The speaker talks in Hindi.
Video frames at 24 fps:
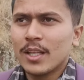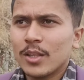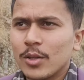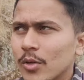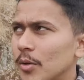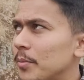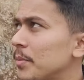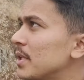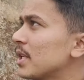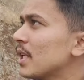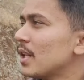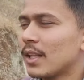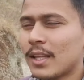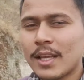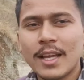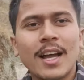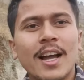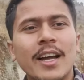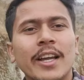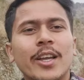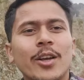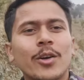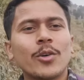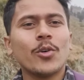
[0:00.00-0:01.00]
तो अभी चलते हैं
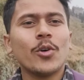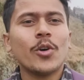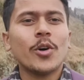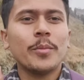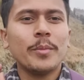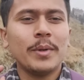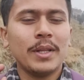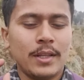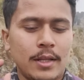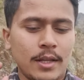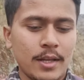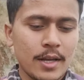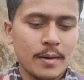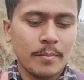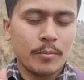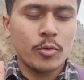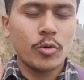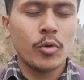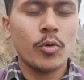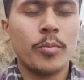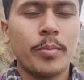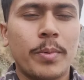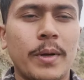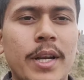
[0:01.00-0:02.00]
आगे को और मिलते हैं
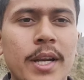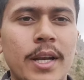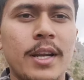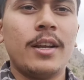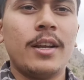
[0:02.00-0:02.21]
आपको ऊपर